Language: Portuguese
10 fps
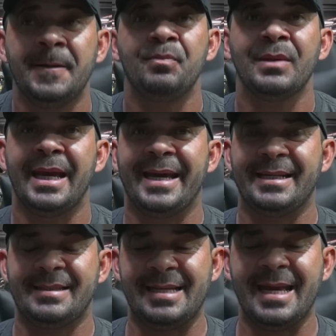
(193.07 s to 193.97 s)
era se
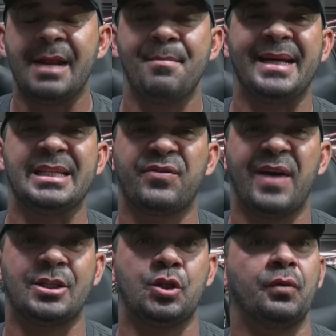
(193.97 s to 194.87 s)
era mais fácil
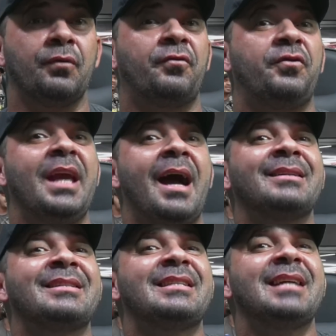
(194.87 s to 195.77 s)

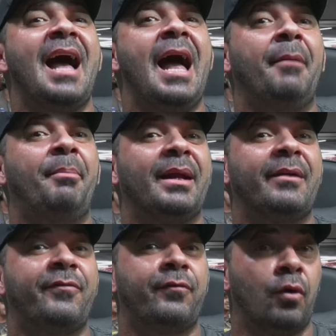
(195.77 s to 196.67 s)
viajar para
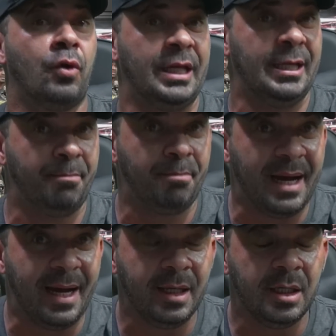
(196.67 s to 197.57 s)
Floripa
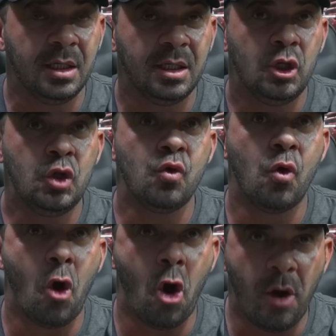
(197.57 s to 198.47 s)
no
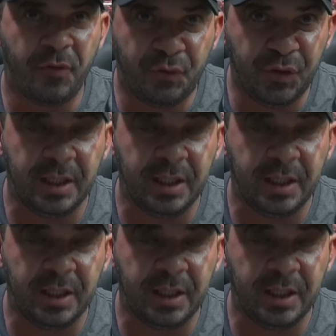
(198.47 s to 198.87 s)
off,